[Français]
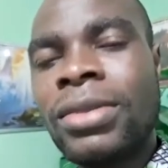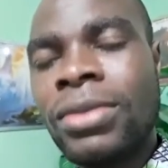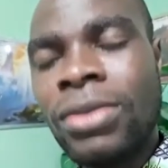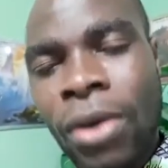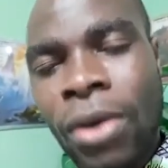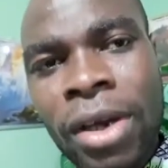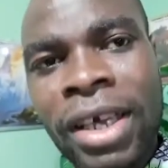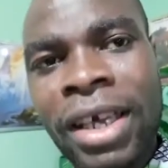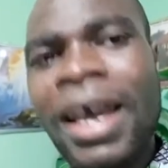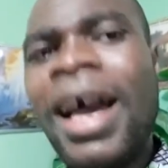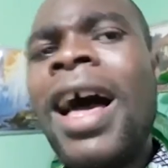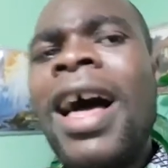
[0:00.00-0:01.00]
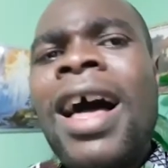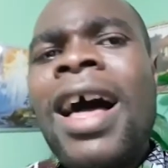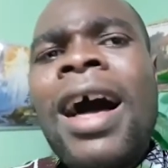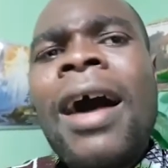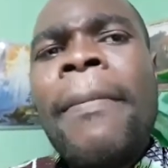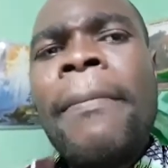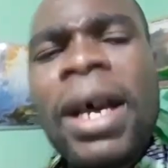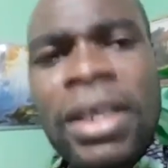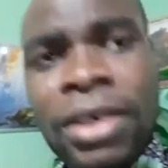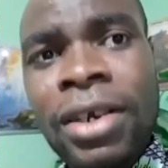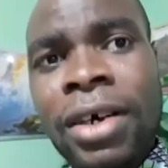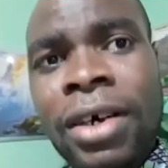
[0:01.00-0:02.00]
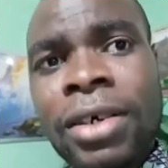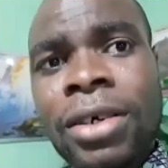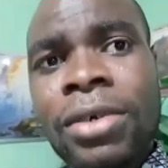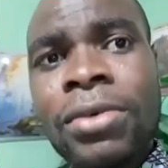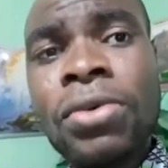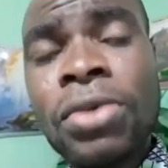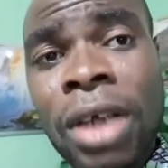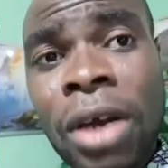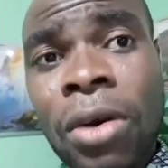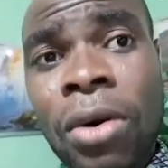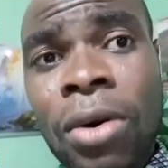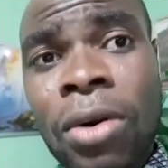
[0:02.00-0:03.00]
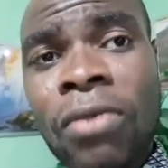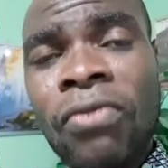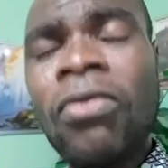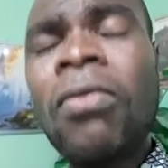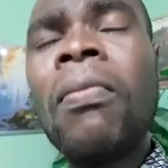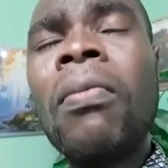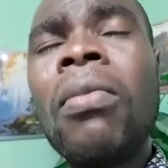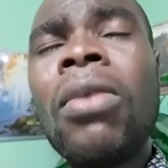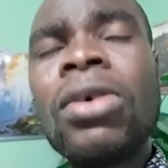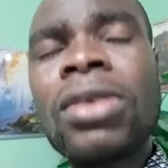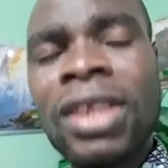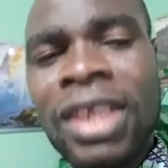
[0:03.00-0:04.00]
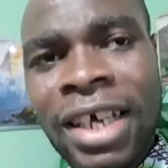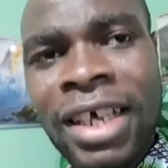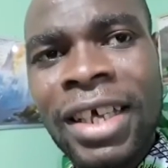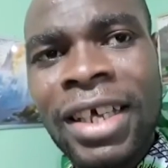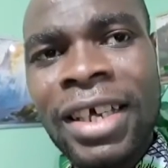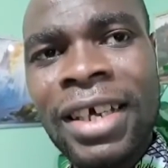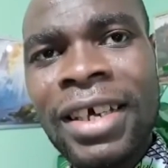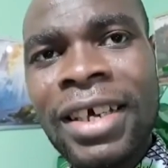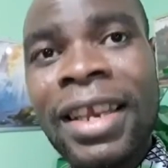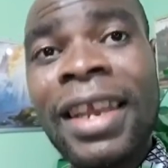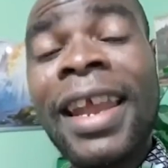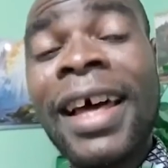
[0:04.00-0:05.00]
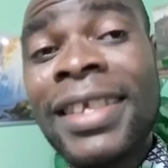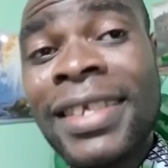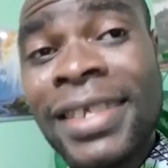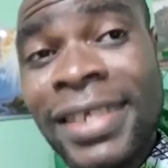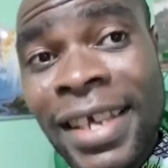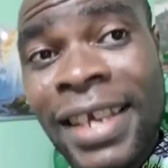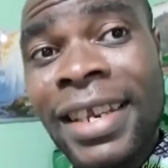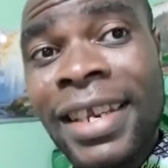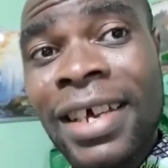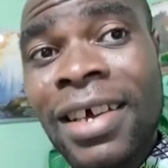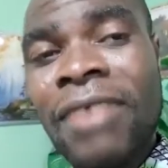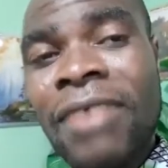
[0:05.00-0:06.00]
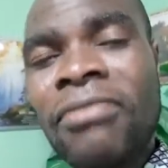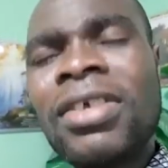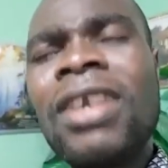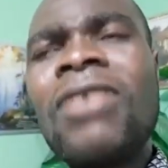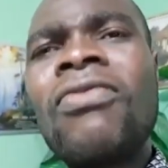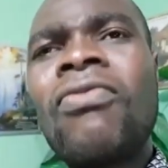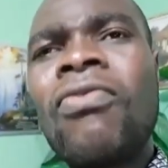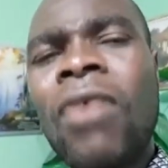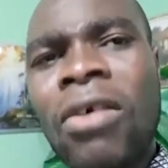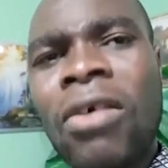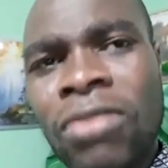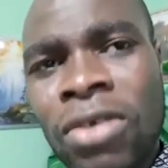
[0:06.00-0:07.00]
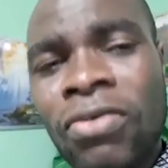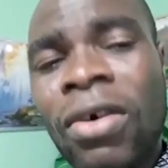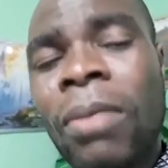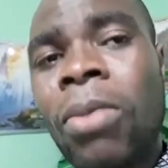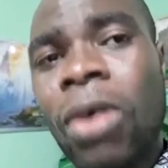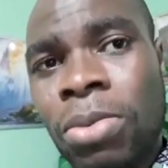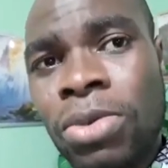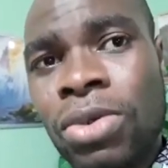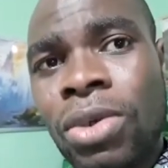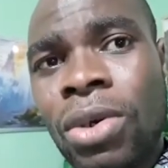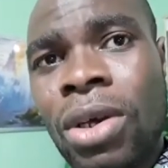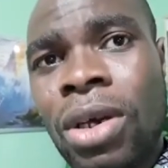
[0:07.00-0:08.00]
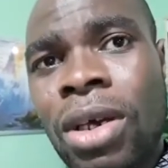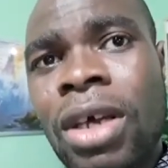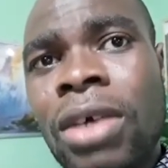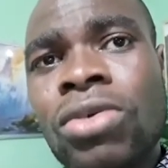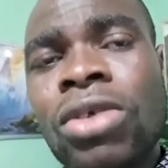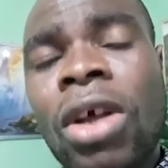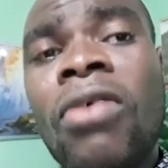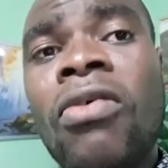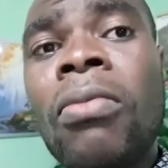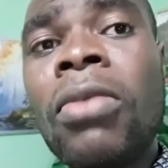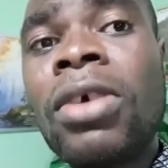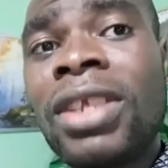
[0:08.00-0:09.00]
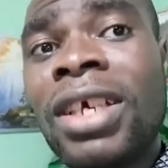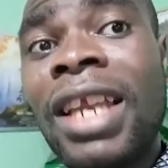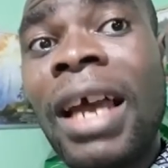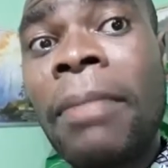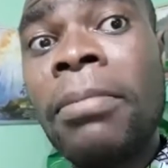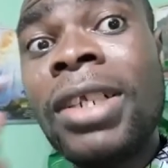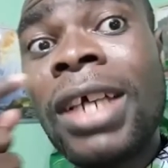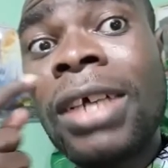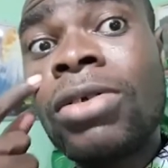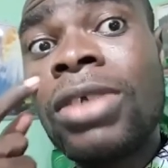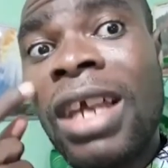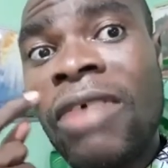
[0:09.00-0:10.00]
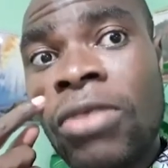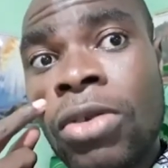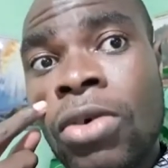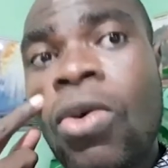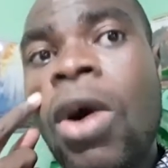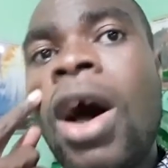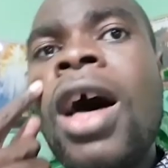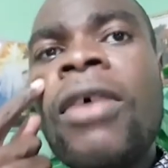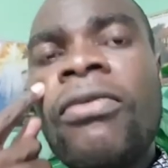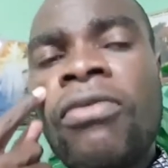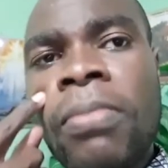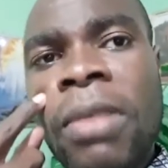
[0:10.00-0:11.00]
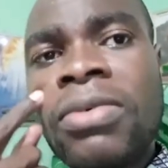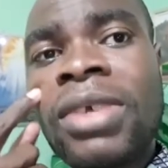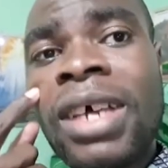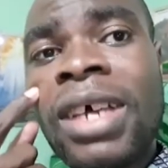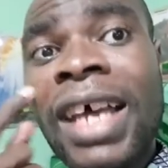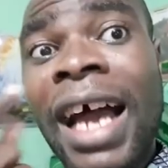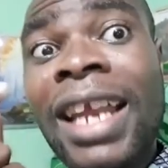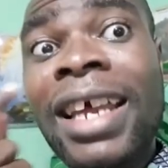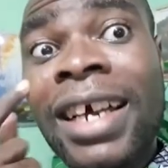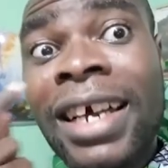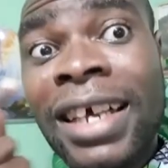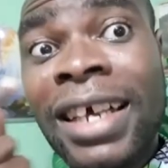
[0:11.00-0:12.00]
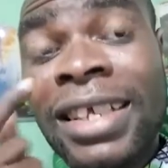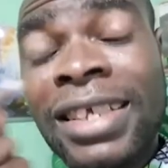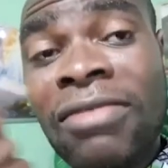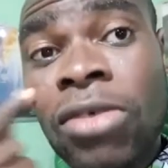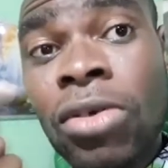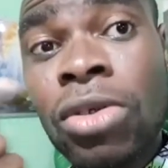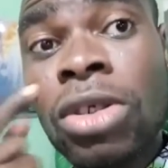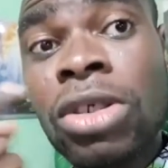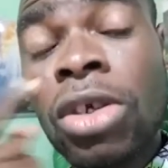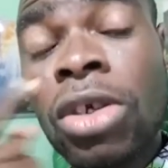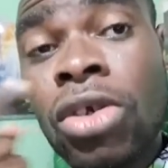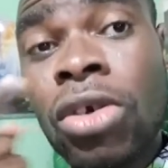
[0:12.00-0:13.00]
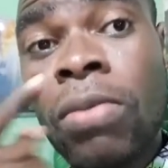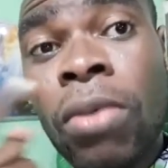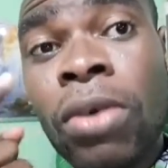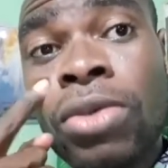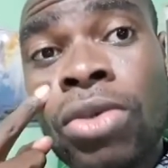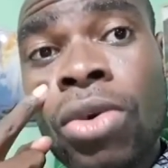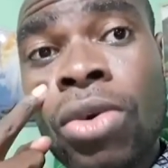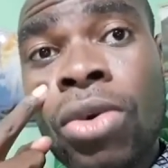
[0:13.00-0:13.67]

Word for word: Ok. Maintenant, nous allons vous montrer la scène. Vous allez voir de vos propres yeux. Nous allons vous montrer la miniature de la vidéo. Vous-même, vous allez aller regarder cette vidéo sur bande 2.